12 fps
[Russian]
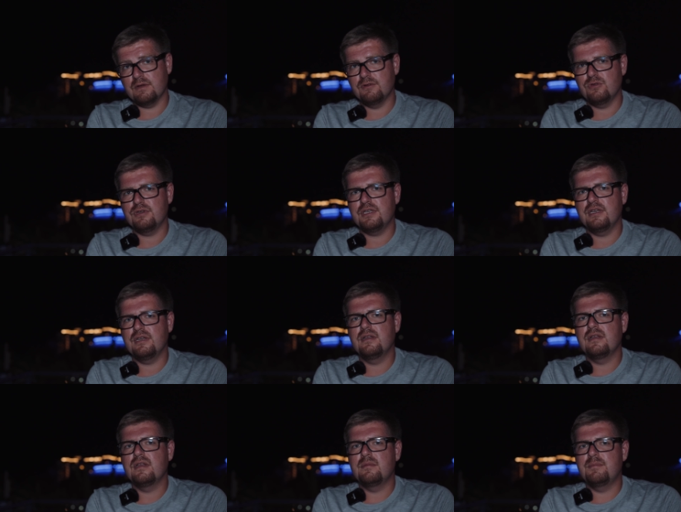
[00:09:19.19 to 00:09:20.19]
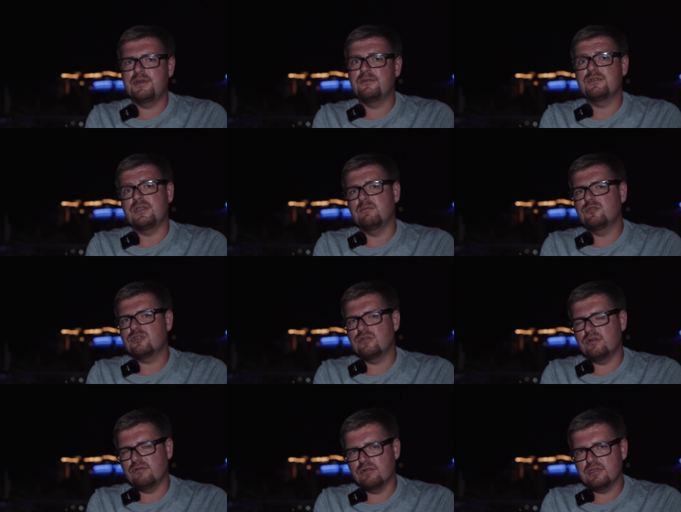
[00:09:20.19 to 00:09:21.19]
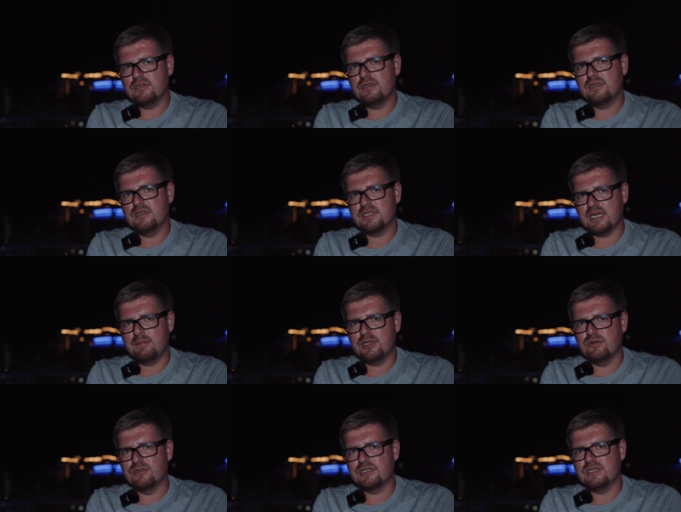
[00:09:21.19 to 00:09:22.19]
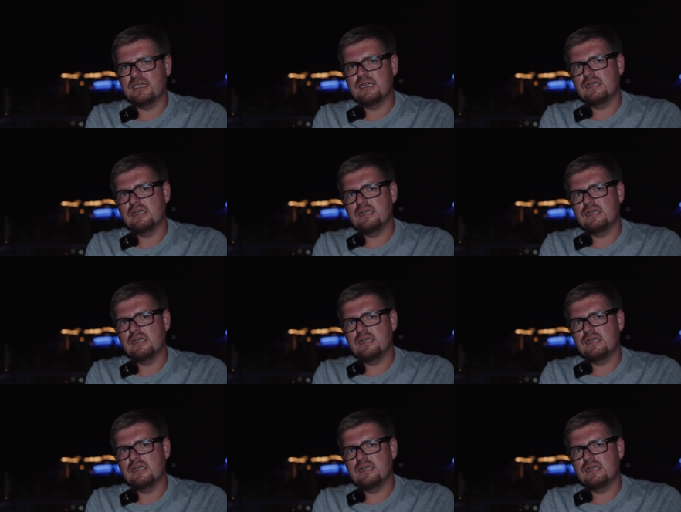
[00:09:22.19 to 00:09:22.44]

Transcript: в итоге приведут к тому, что он скоманется.